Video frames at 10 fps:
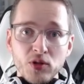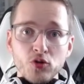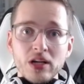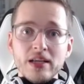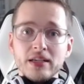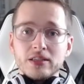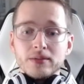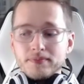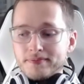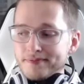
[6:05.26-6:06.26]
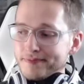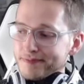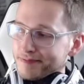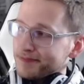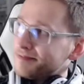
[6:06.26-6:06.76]
Menü geleakt.
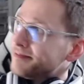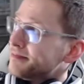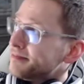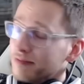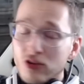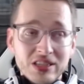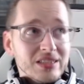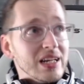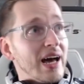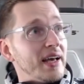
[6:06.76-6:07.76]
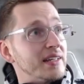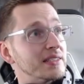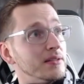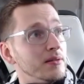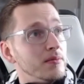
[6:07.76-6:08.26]
Wo sind die
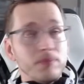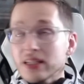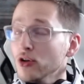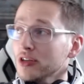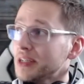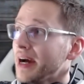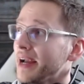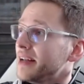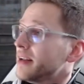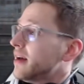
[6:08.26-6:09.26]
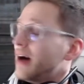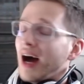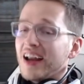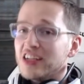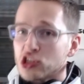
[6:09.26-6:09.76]
Likes? Bitte noch teilen,
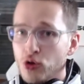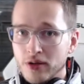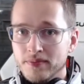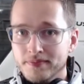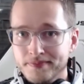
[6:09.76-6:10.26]
alles schön.